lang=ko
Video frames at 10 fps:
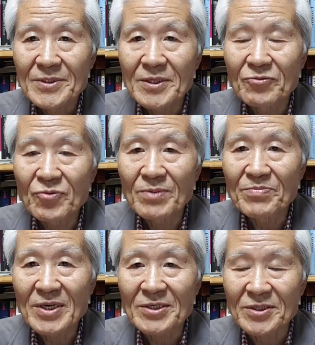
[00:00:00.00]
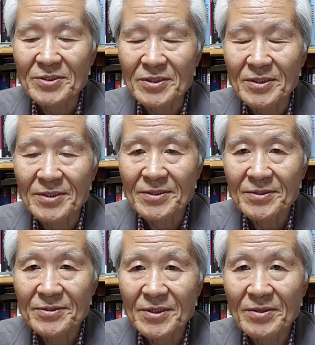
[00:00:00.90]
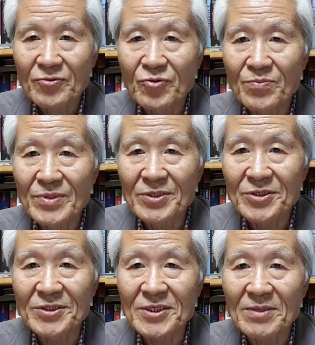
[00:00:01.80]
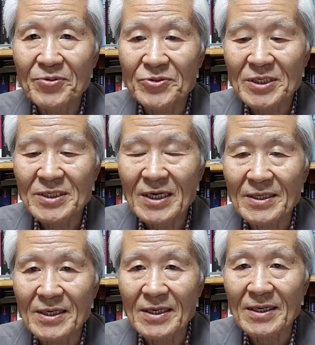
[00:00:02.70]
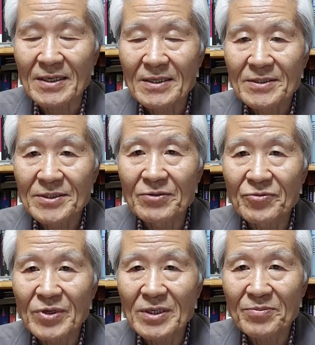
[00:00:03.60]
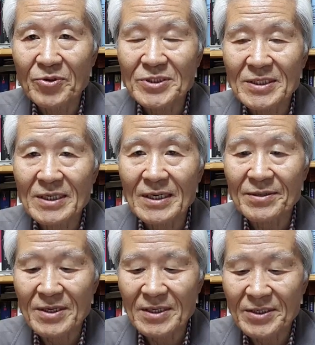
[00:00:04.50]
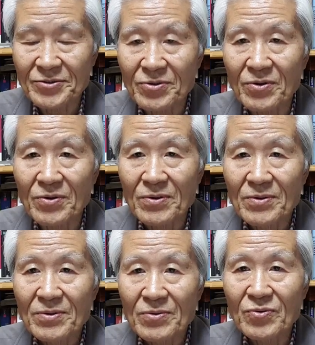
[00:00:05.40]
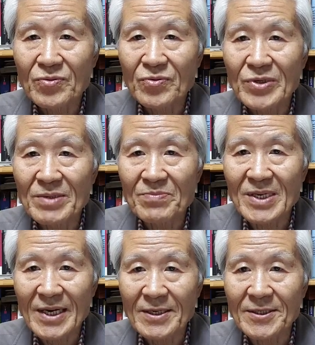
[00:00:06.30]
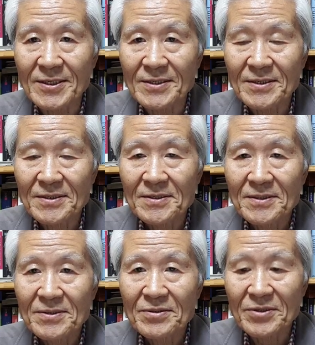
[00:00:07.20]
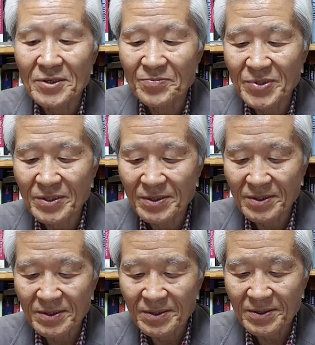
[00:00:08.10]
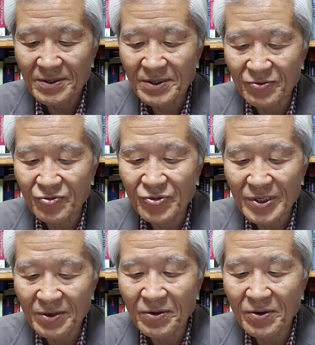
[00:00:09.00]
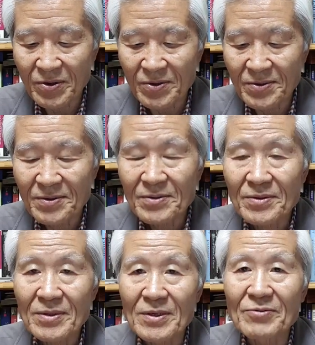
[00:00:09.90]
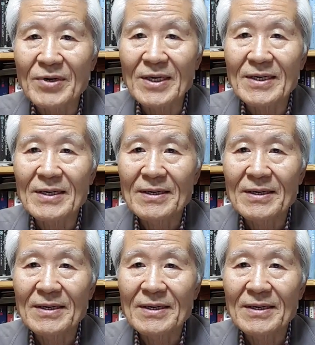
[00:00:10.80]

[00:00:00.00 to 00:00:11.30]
정권 편에 서서 즉 국민 전체의 봉사자가 아니라 정권의 봉사자가 되어가지고 국군의 명예를 더럽힌 경우이고 더구나